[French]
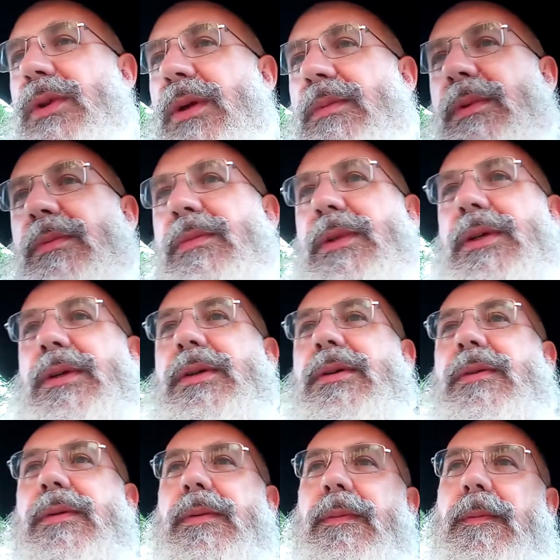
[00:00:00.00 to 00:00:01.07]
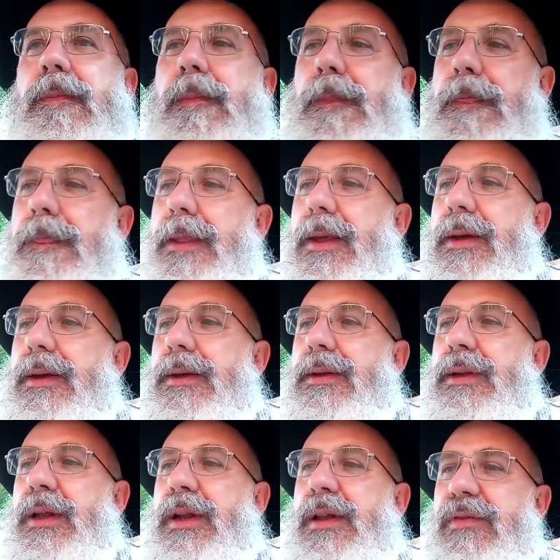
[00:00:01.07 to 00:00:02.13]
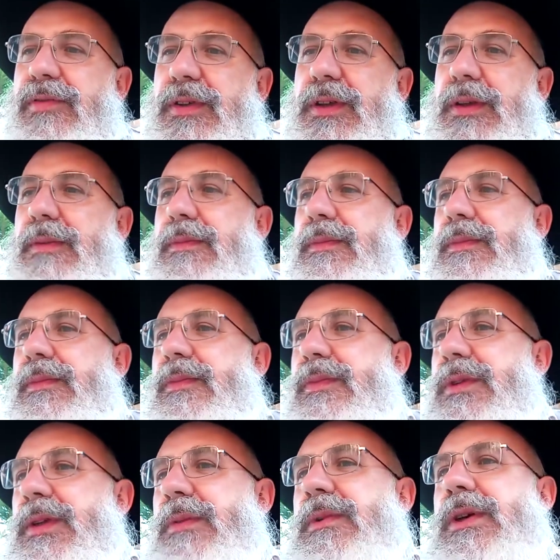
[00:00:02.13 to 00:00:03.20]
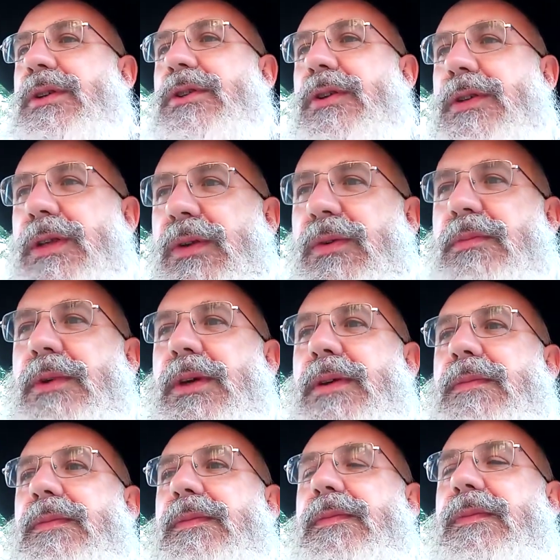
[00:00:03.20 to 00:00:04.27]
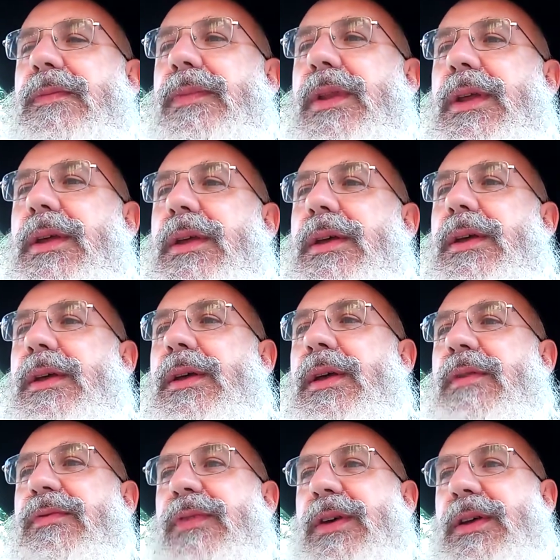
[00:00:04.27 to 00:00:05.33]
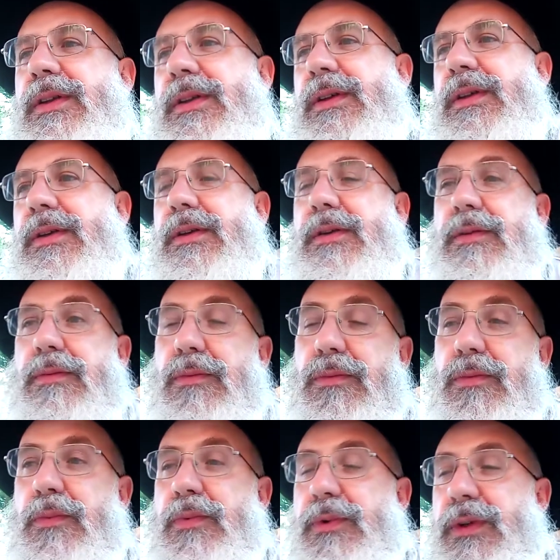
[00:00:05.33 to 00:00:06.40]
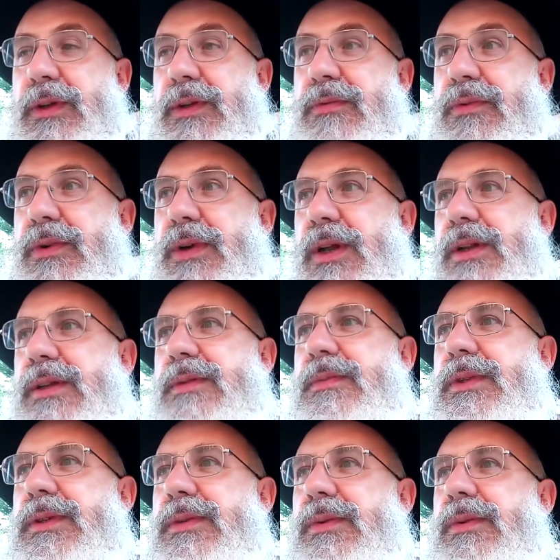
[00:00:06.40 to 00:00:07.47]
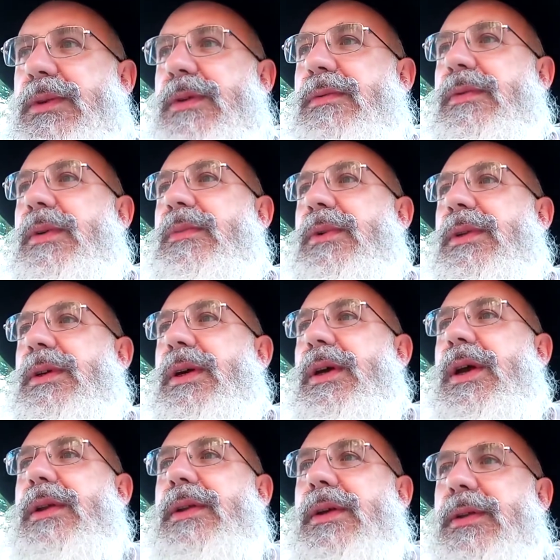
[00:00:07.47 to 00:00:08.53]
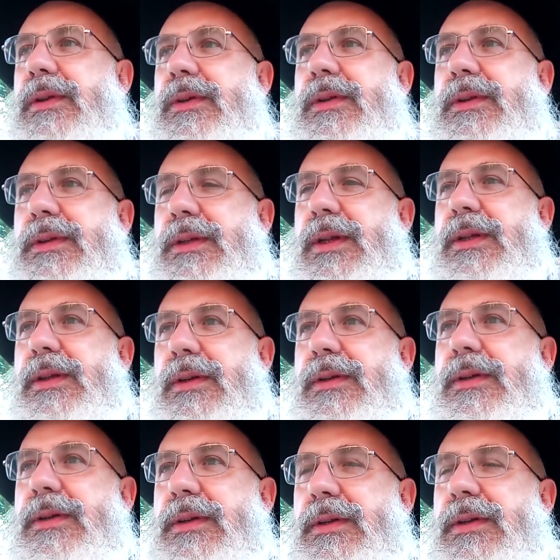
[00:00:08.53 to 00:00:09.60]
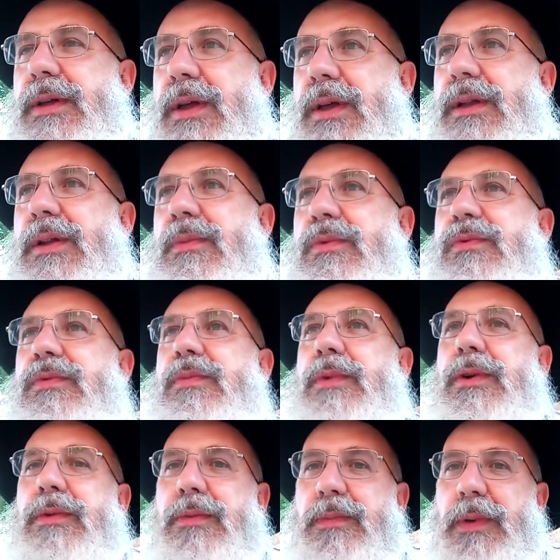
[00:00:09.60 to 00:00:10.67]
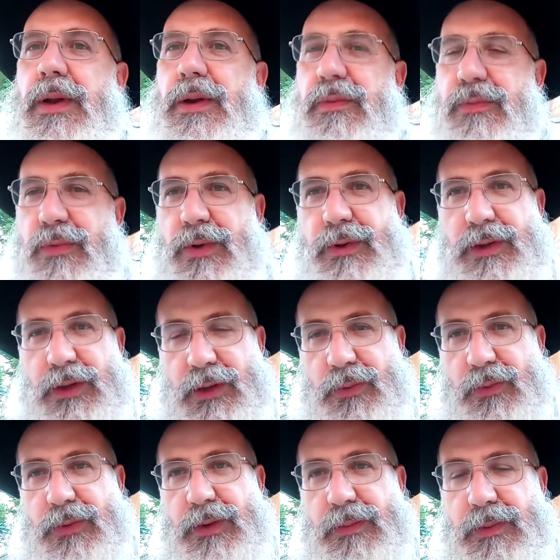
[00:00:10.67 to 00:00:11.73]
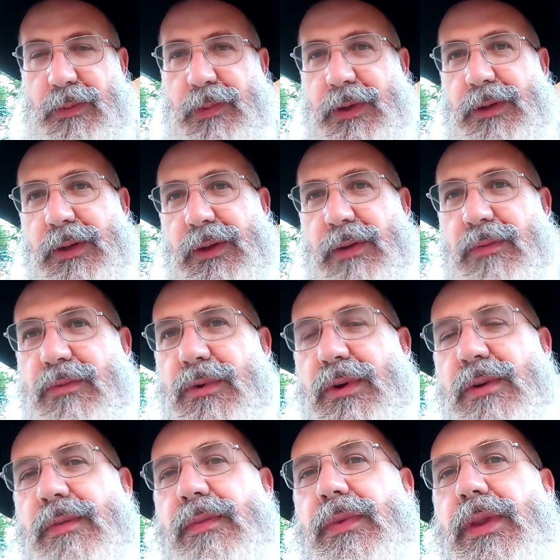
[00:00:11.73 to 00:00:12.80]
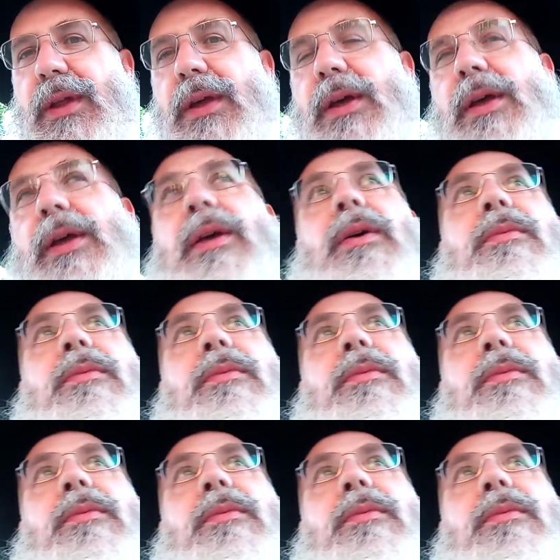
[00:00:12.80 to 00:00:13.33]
même des, des s'est mis à chanter lui-même et à faire des, on peut dire des vocalises, mais ce sont des, vraiment des réananotes, c'est-à-dire des, des mouvements par les voix, des ichudim à partir des voix. Et comme